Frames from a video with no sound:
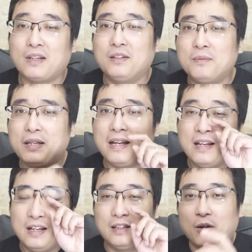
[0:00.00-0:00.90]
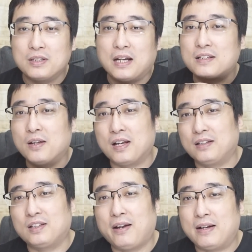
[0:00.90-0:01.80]
对不对？老蒋、小蒋
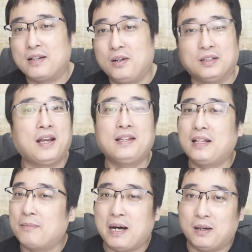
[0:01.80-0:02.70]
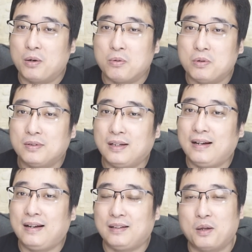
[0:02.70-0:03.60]
到台湾之后，天天的骂老共
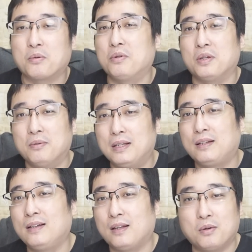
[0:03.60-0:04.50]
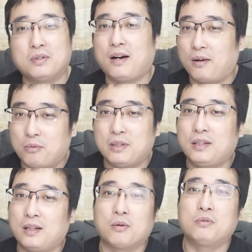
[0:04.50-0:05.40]
啊，老共有问题，老共这儿有问
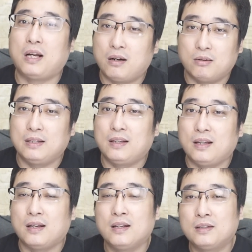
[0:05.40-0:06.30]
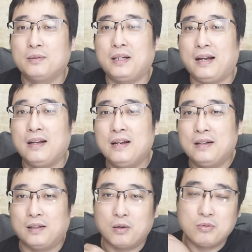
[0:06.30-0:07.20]
题，老共那儿有问题，对不对？
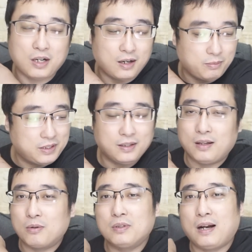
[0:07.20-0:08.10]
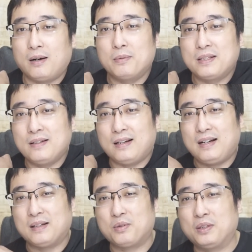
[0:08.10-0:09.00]
老共这儿也不行，老共那儿也不行
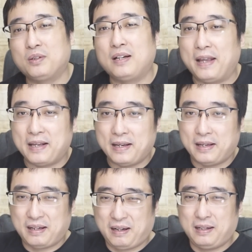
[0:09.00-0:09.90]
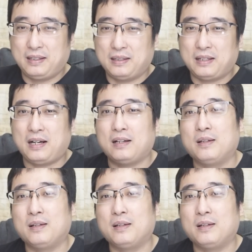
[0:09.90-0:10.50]
啊，全都是 AK 啊哒哒哒，